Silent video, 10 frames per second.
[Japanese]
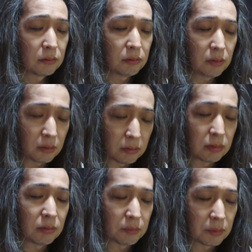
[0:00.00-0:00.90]
そうなんで
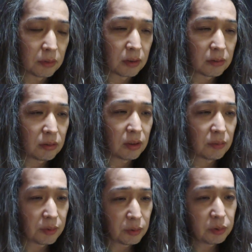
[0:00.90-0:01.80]
すよ夏は
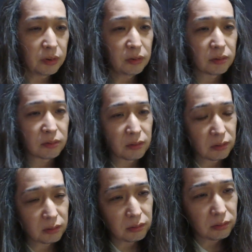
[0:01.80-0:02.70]
やめてほしいです
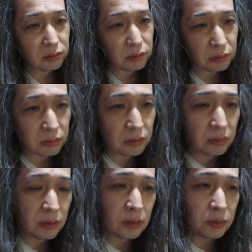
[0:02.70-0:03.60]
ねそう
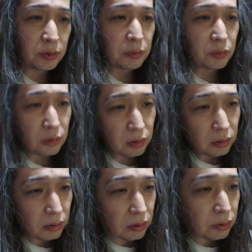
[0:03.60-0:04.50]
私も
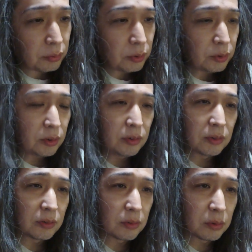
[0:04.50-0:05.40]
ね休みの日
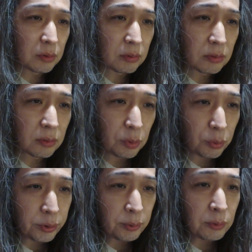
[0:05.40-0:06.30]
にこの
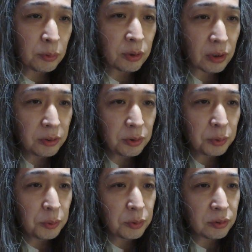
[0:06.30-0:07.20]
東京の惨
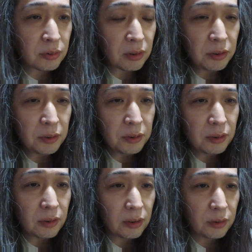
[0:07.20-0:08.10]
状を伝
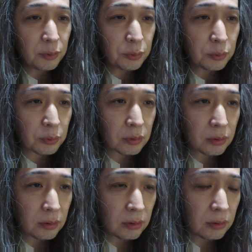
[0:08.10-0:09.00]
えようと
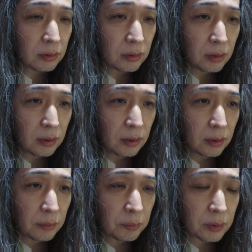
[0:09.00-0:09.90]
ね
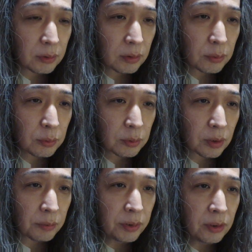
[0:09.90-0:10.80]
またはこう
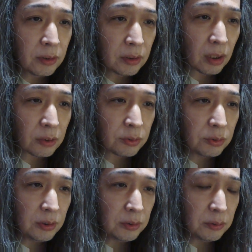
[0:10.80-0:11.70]
旅に出て
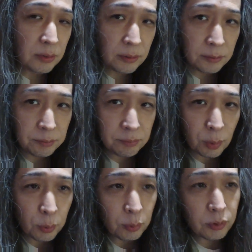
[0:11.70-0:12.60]
暑い
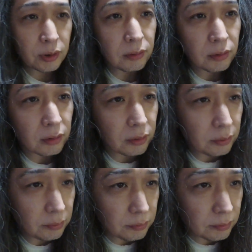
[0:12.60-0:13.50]
ところに行って
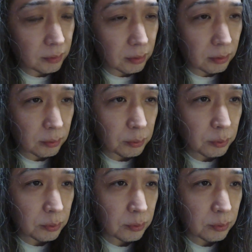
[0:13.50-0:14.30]
ねなんかこう